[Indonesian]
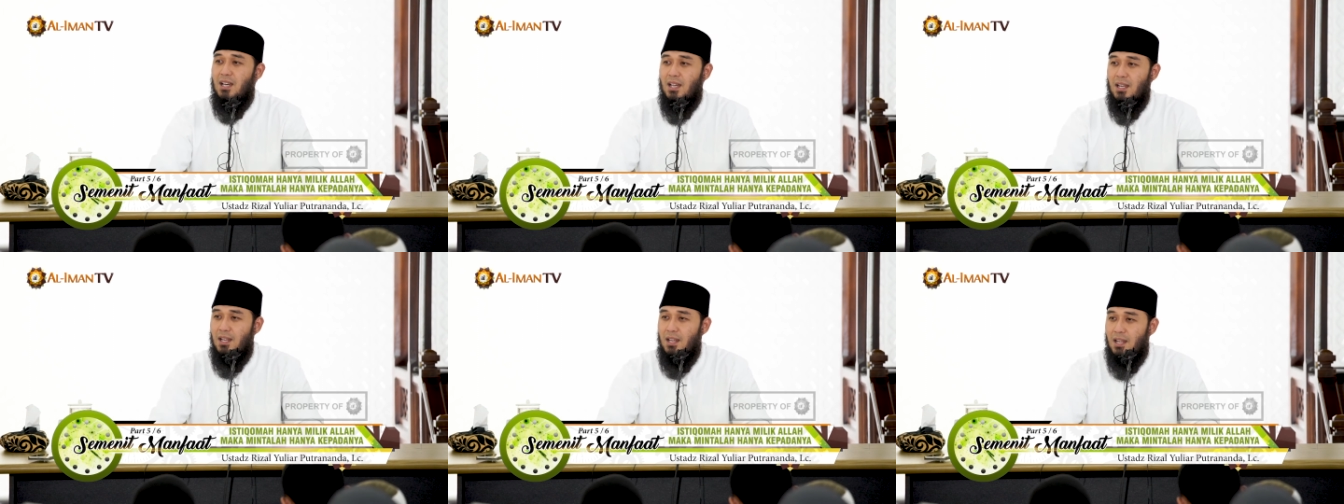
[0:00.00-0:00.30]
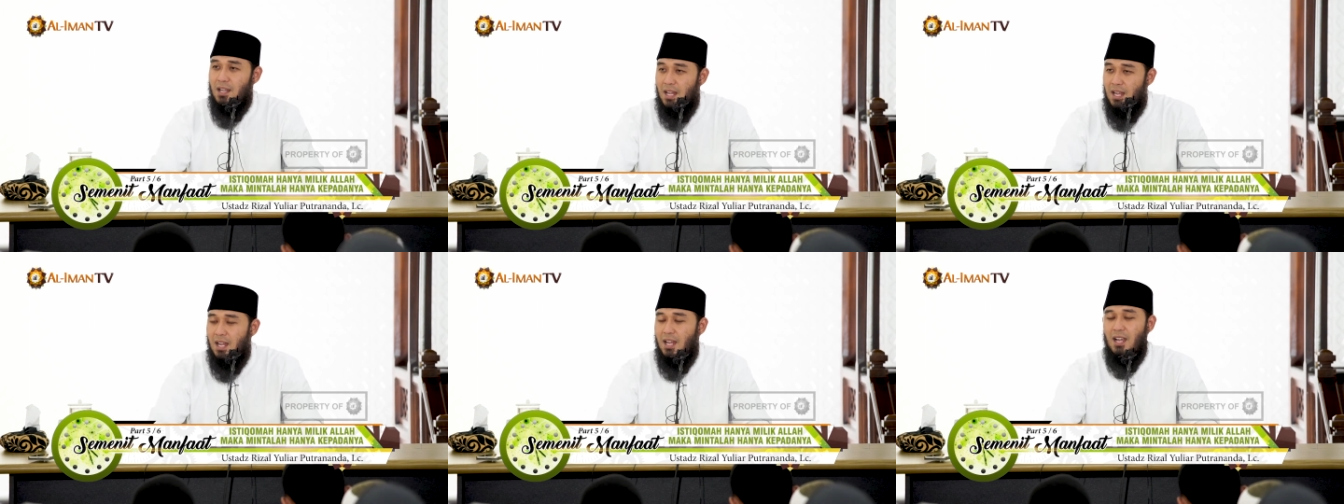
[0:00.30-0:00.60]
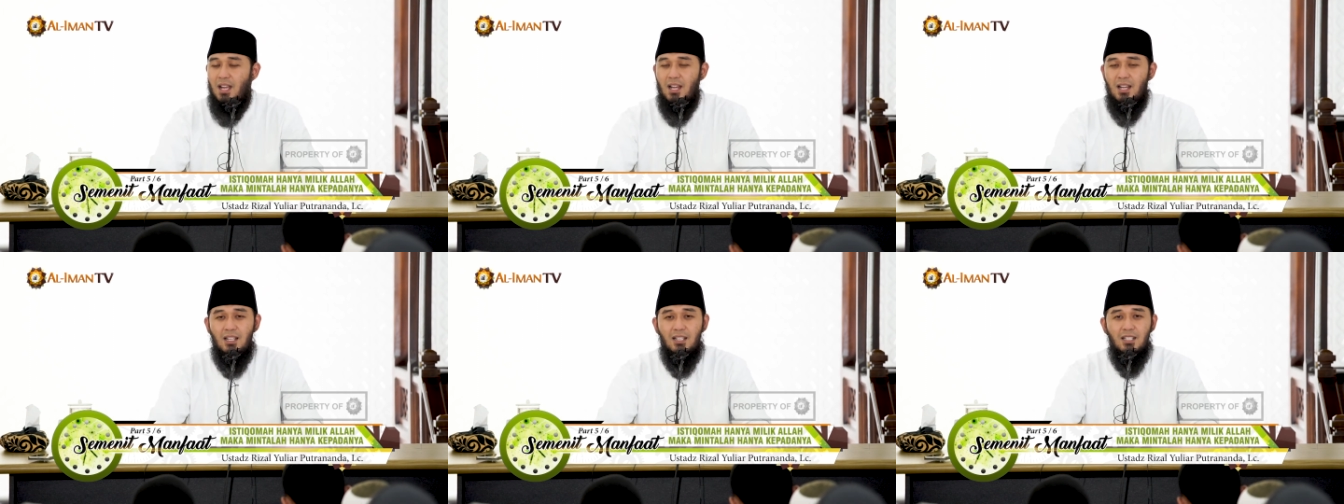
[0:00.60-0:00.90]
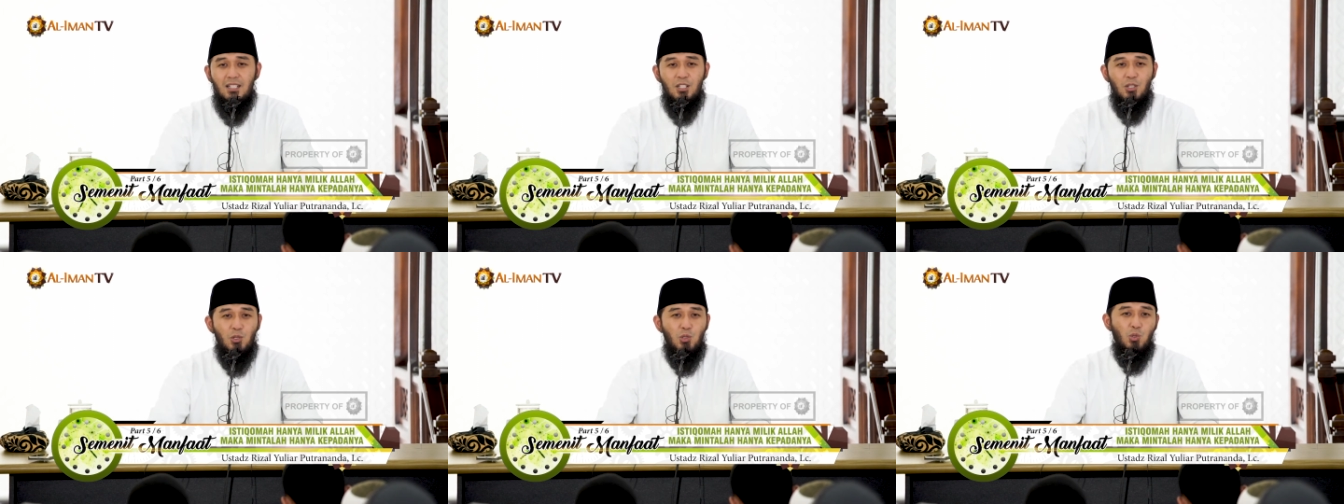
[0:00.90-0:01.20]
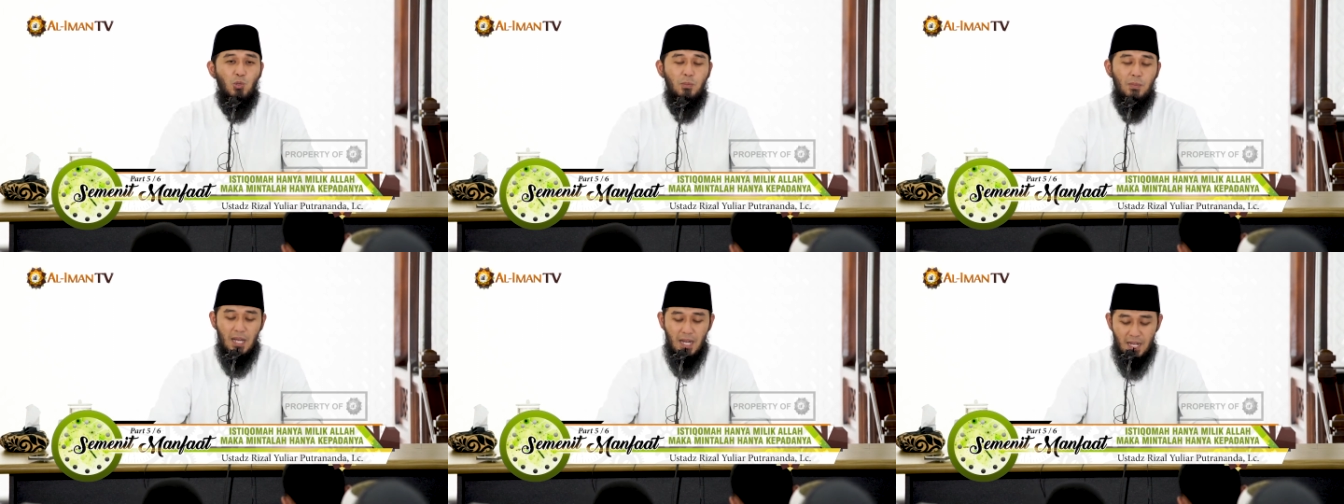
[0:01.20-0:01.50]
Allah
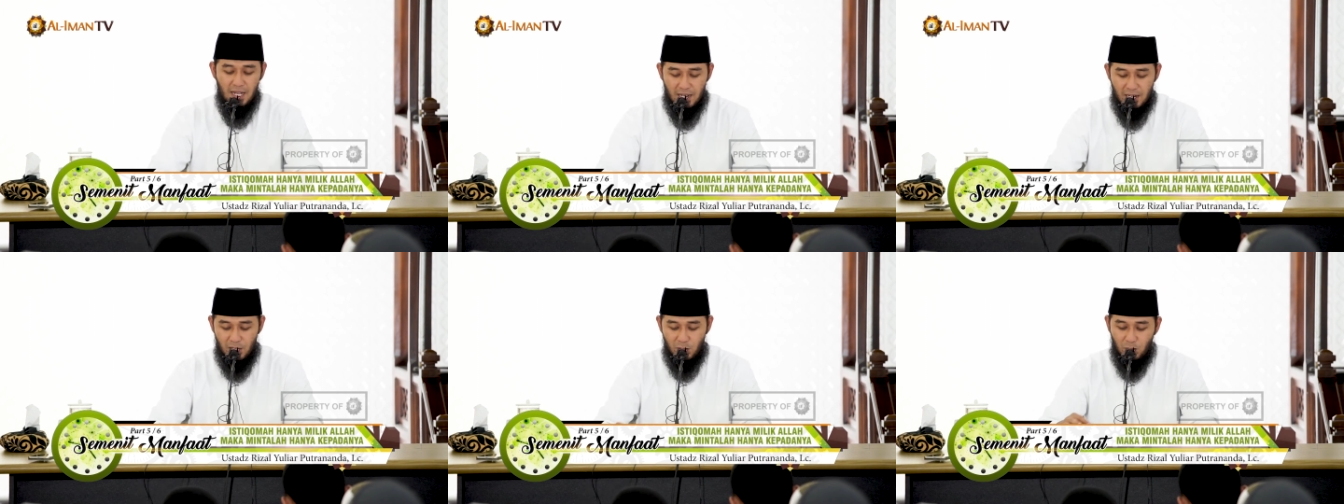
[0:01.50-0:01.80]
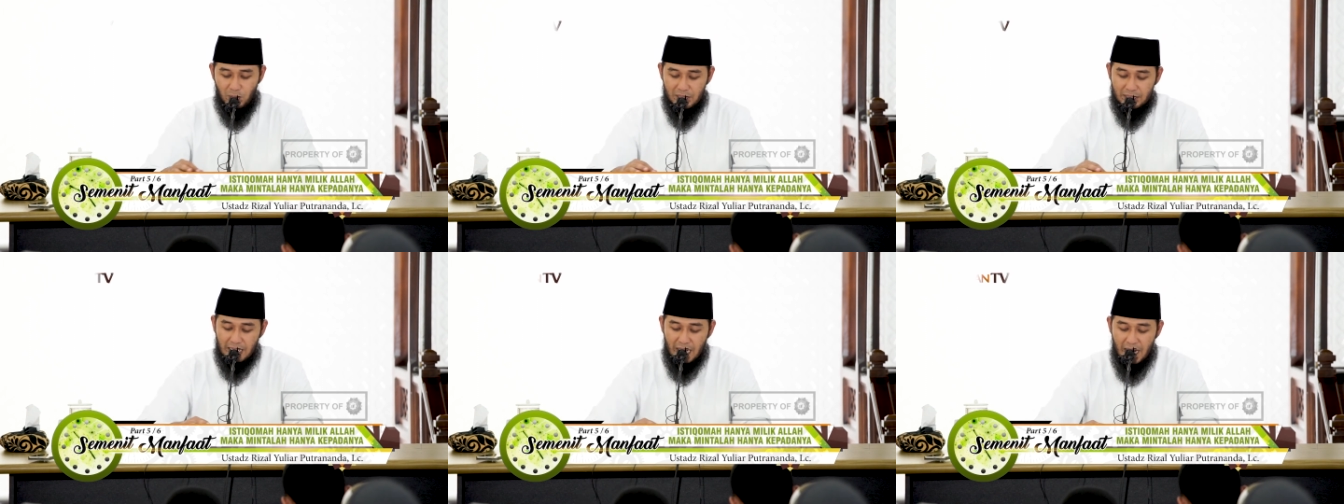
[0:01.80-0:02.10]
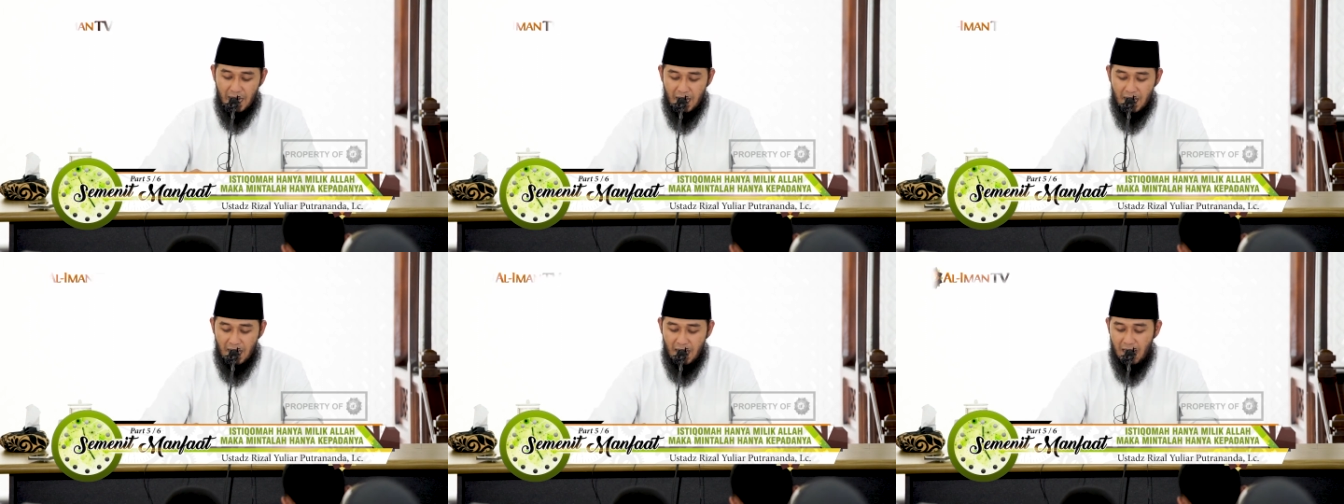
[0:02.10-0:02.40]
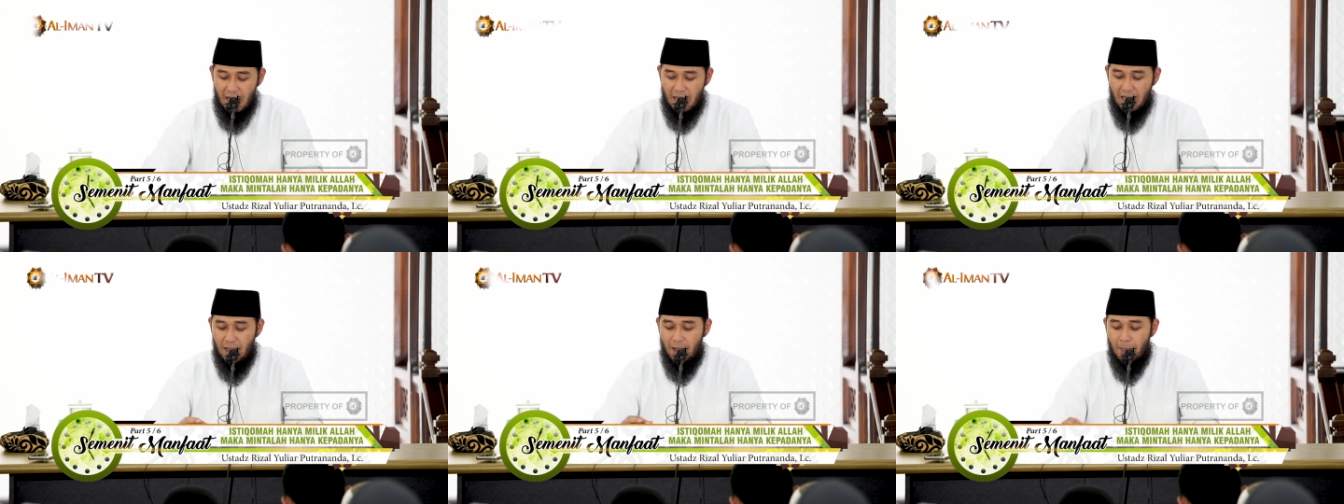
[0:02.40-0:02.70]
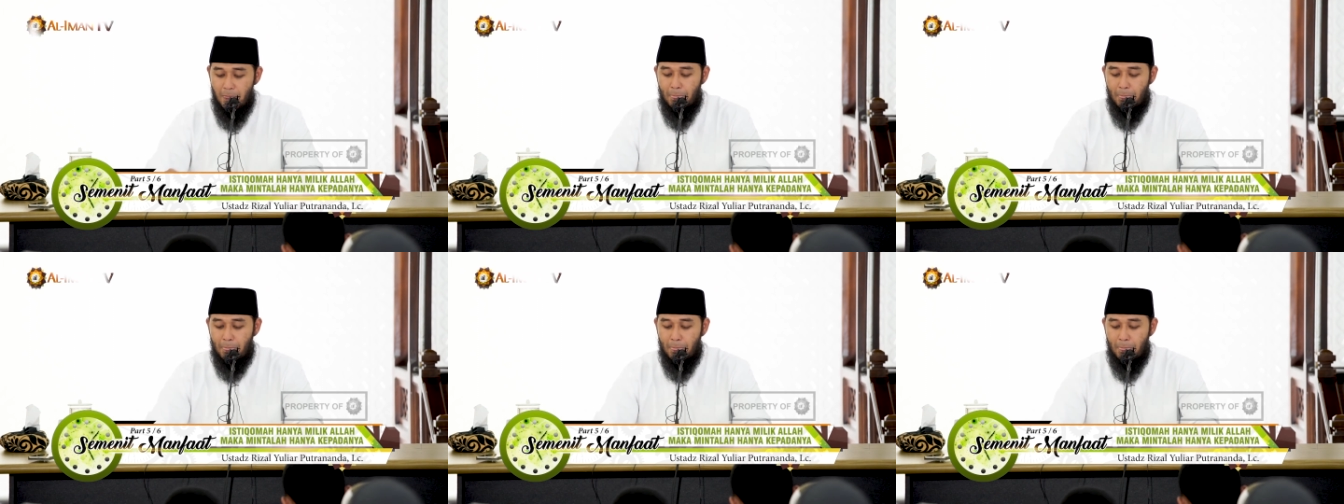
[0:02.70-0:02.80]
Subhanahu wa taala